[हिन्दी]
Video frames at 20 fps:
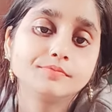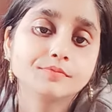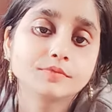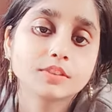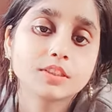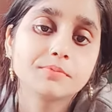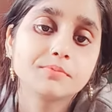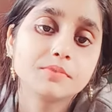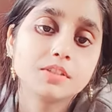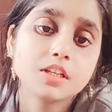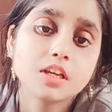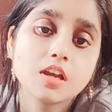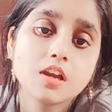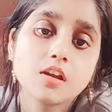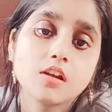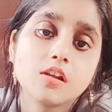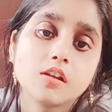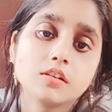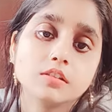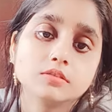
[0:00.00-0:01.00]

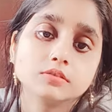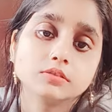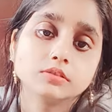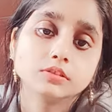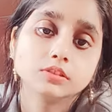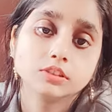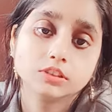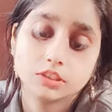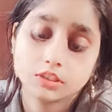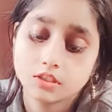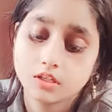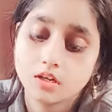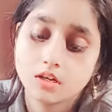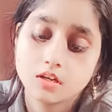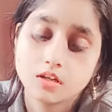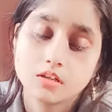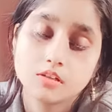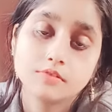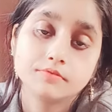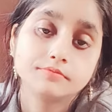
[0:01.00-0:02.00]
समझा
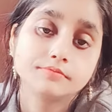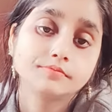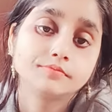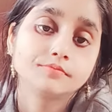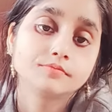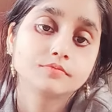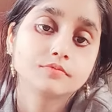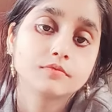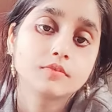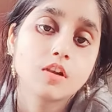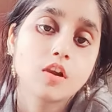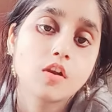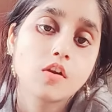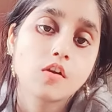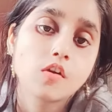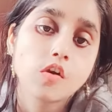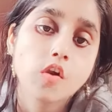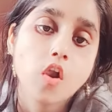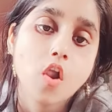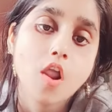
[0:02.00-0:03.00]
देखा
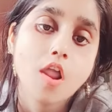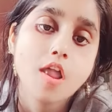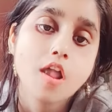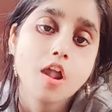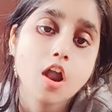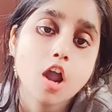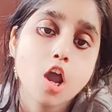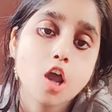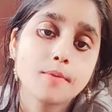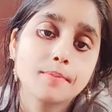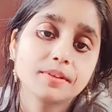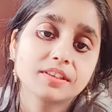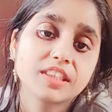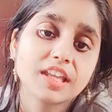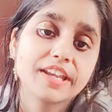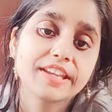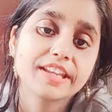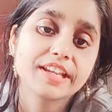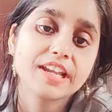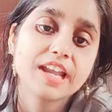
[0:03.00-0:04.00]
और
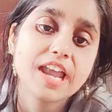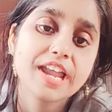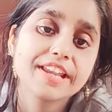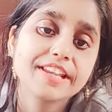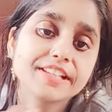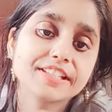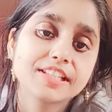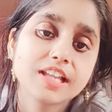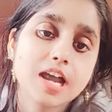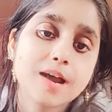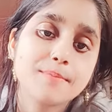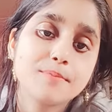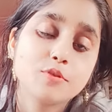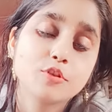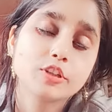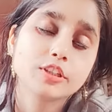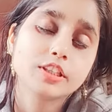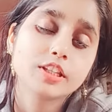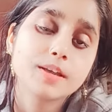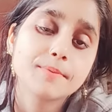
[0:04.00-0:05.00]
बताइए गाइस आप
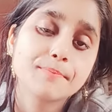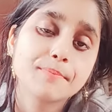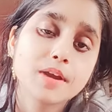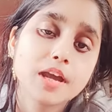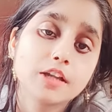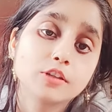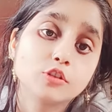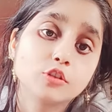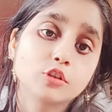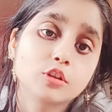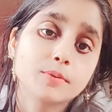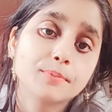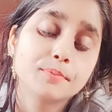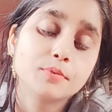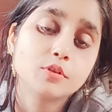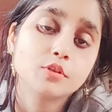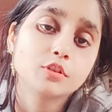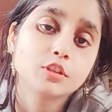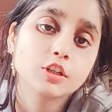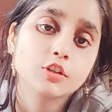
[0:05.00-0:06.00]
लोग इतना प्यार दो तो
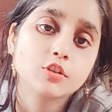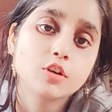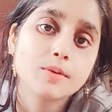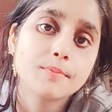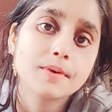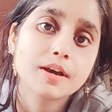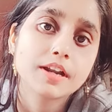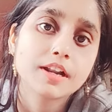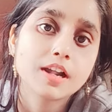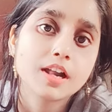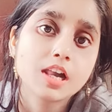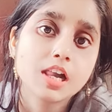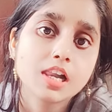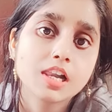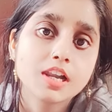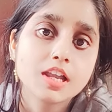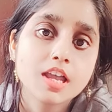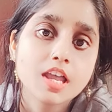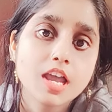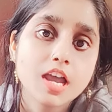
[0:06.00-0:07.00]
सपोर्ट करो हमारा
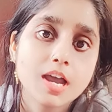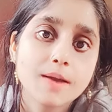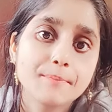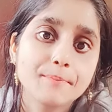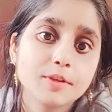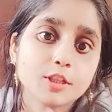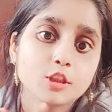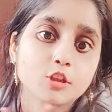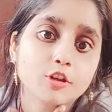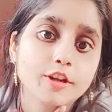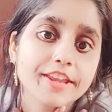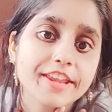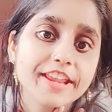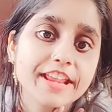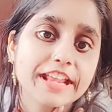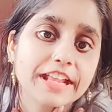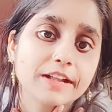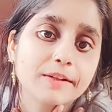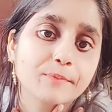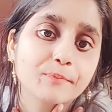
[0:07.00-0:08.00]
हम भी थोड़ा
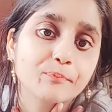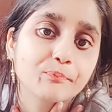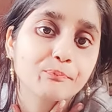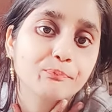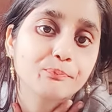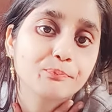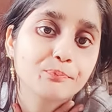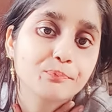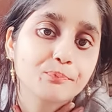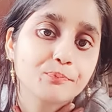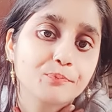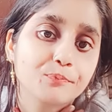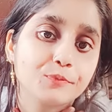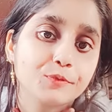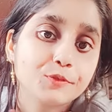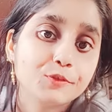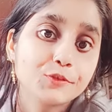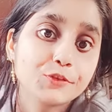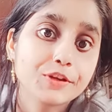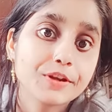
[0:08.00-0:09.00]
एक
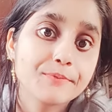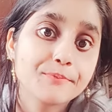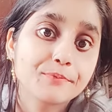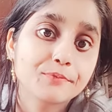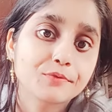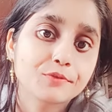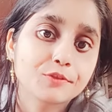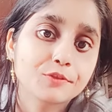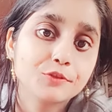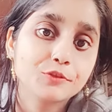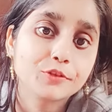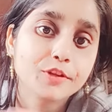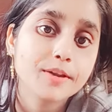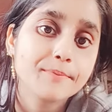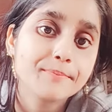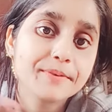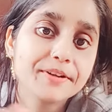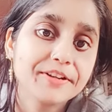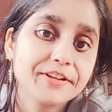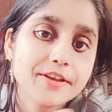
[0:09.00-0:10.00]
नुशन
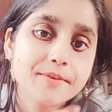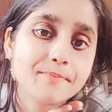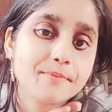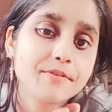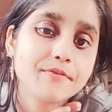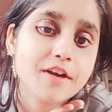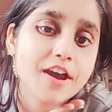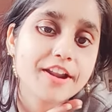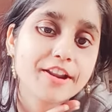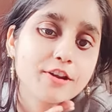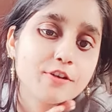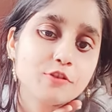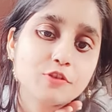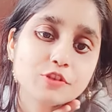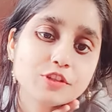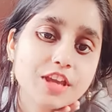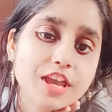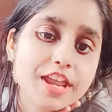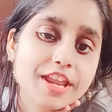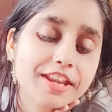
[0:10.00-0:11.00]
सोशल मीडिया पे वायरल
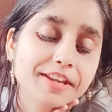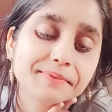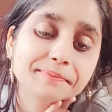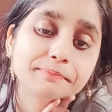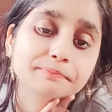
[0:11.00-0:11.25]
हो जाएं